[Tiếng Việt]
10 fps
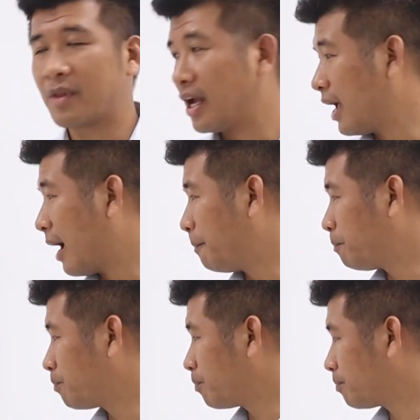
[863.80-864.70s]
thì
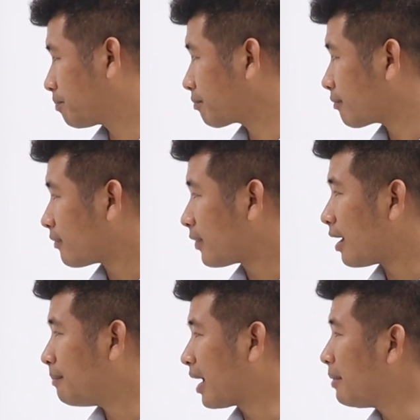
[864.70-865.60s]
um,
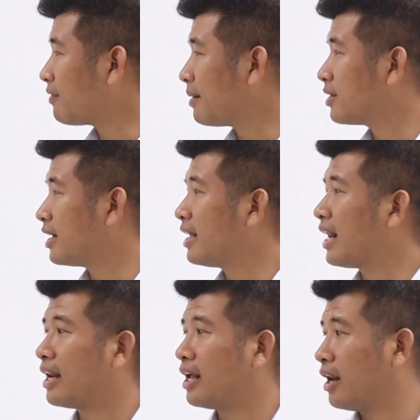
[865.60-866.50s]
mấy cái biện pháp xử lý
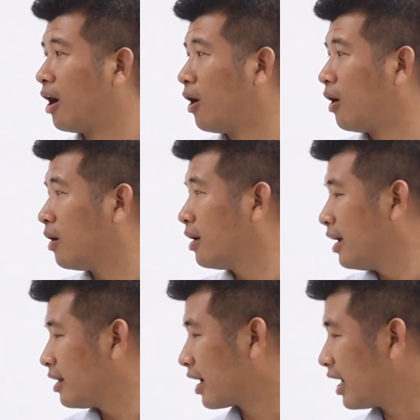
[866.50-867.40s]
này thì nó
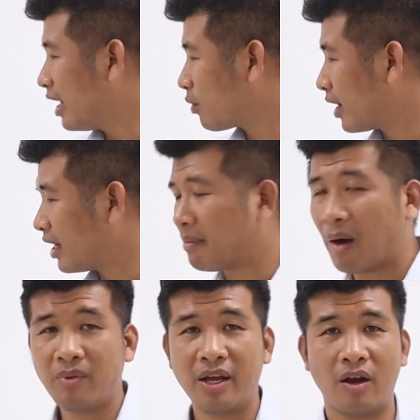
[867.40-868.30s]
những cái liên quan tới
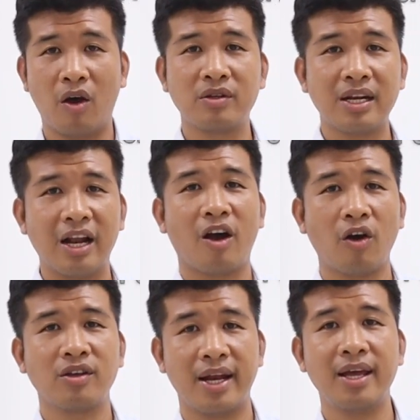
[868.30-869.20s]
móng thì nó rất là
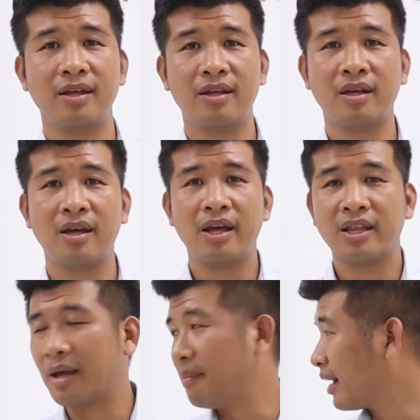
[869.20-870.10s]
khó xử lý
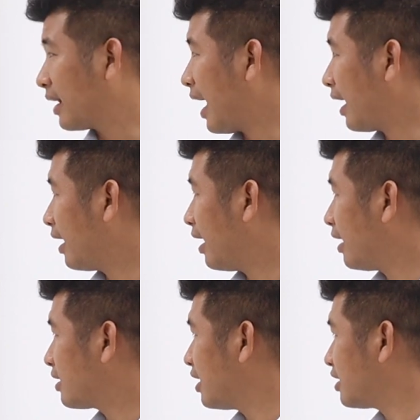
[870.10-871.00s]
thì mình
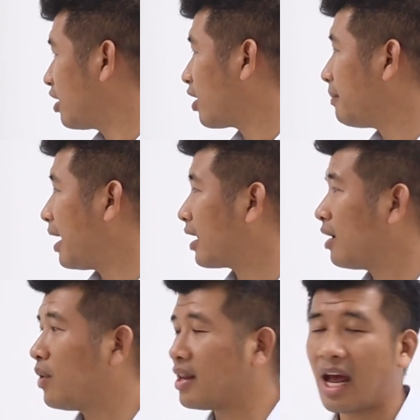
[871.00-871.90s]
đang uh, chia sẻ cho các bạn
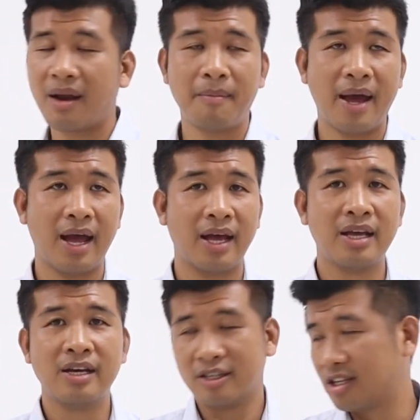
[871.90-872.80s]
cái nguyên nhân mà
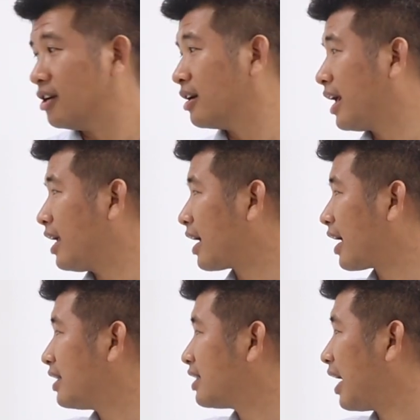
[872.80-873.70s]
xử lý
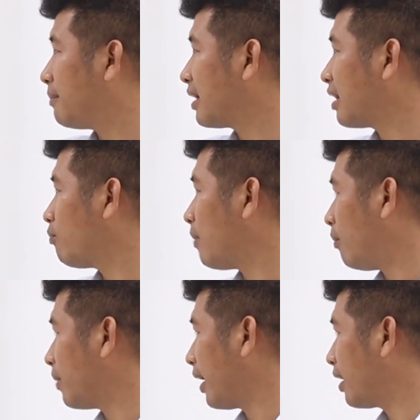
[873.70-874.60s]
các cái sàn bê tông
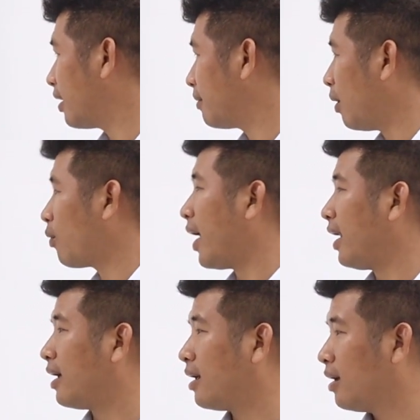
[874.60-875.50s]
mỏng này mỏng quá
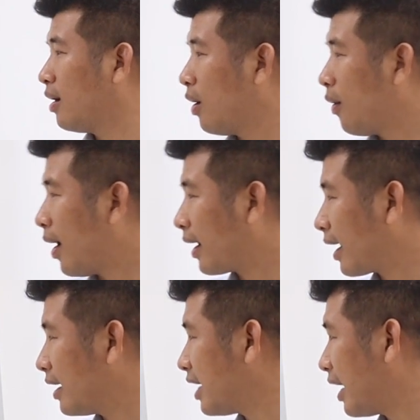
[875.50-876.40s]
này hoặc là
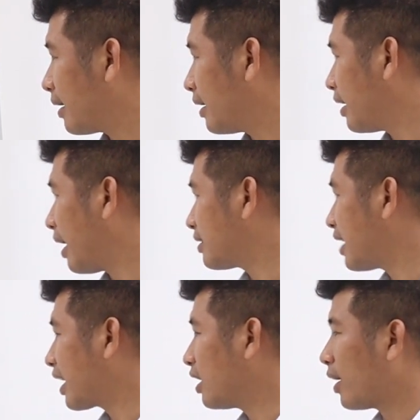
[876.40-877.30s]
cái sàn đặt
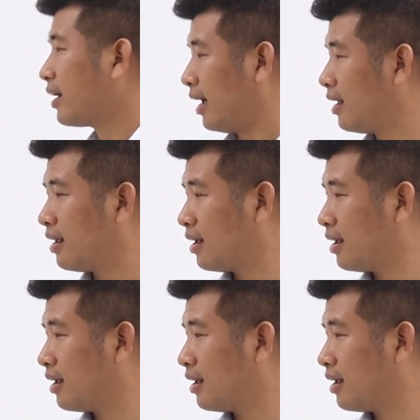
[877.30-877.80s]
sai kỹ thuật này